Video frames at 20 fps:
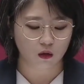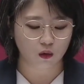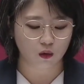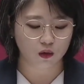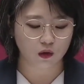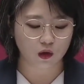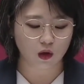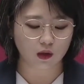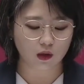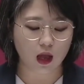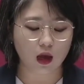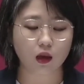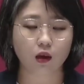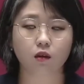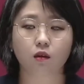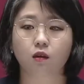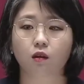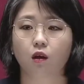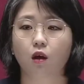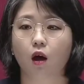소수
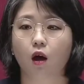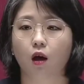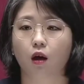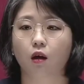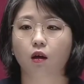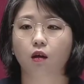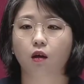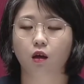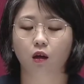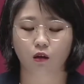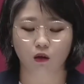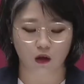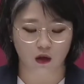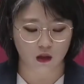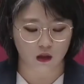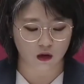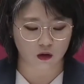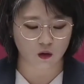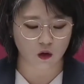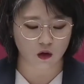정당이 있어야 기,
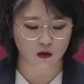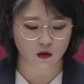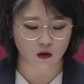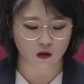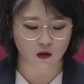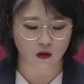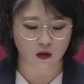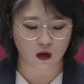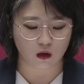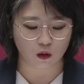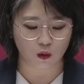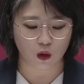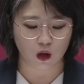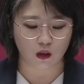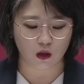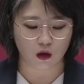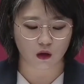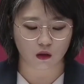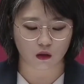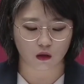기득권 정치에
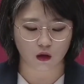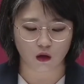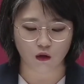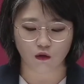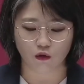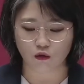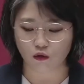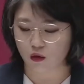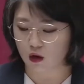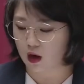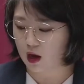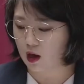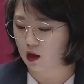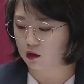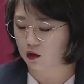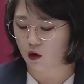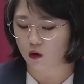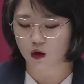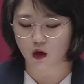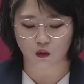소외되었던
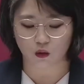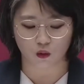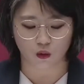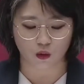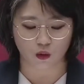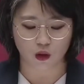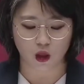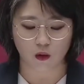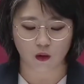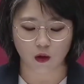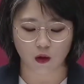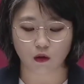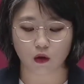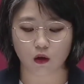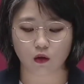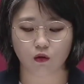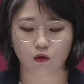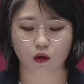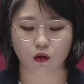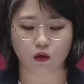누군가의 정의도
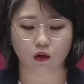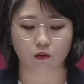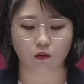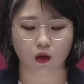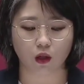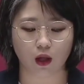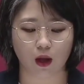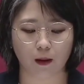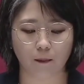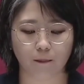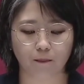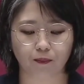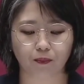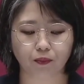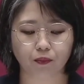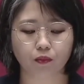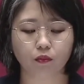대변될 수 있습니다.